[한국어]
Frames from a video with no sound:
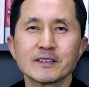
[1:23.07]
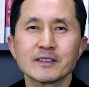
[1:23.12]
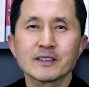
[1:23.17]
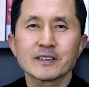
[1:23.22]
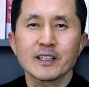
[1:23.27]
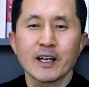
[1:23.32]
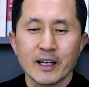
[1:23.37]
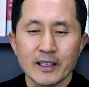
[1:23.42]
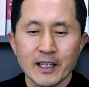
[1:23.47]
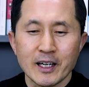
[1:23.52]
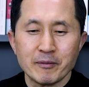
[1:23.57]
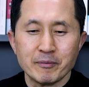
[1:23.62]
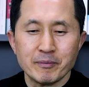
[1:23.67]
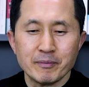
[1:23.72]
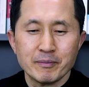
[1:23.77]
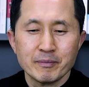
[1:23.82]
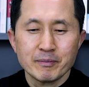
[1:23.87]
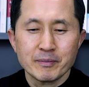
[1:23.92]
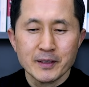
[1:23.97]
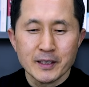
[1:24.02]

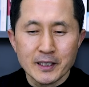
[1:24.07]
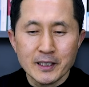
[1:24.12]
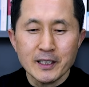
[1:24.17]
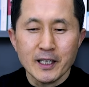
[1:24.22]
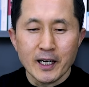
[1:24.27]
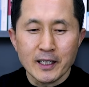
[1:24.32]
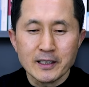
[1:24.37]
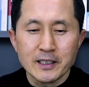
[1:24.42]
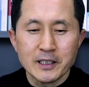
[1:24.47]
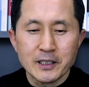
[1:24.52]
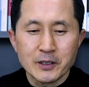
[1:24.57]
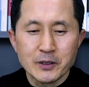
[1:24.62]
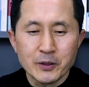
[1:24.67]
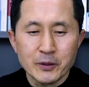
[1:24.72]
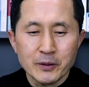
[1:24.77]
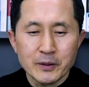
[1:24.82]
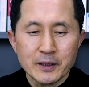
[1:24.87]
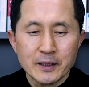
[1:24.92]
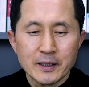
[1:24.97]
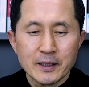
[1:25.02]
사람
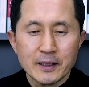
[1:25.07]
이야기죠